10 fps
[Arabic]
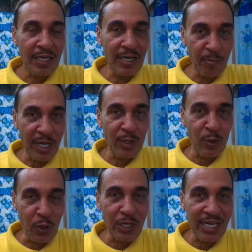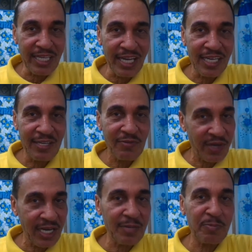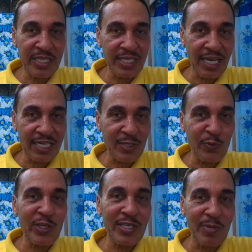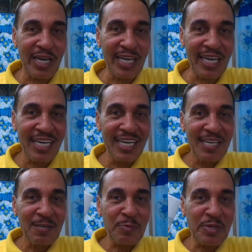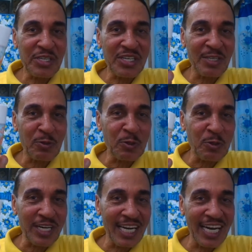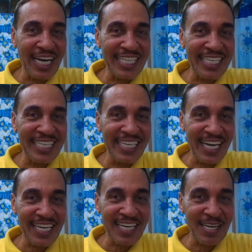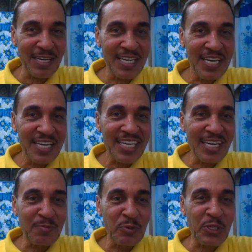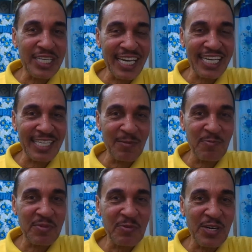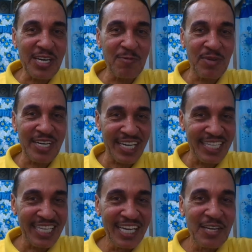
البايو أويل ده فعلا بتتحسن ودي بقى إيه مش كدكتور هلال لا دي دي حاجة كمستخدم وكمريض